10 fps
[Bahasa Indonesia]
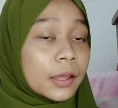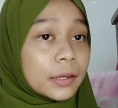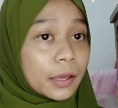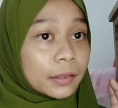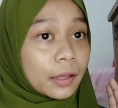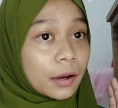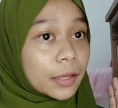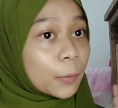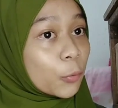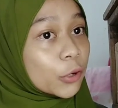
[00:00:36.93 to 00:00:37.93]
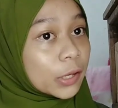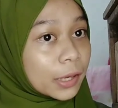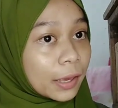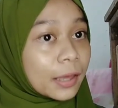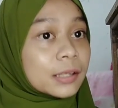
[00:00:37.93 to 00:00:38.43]
Di antaranya body
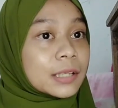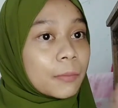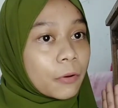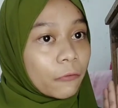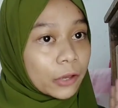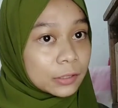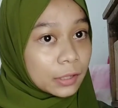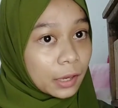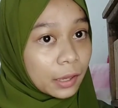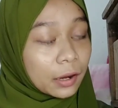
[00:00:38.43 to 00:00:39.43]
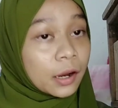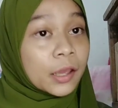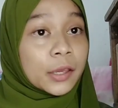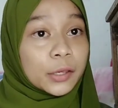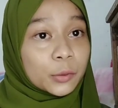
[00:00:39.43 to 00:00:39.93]
care sama face care
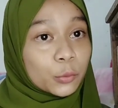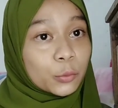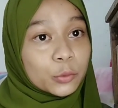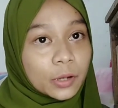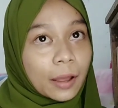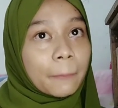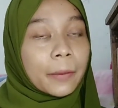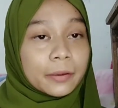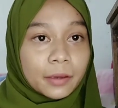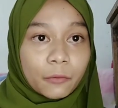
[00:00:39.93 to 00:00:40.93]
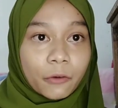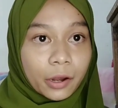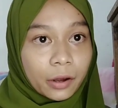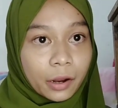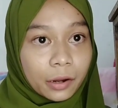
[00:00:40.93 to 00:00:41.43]
itu udah banyak
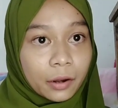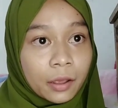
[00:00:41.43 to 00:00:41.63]
varian.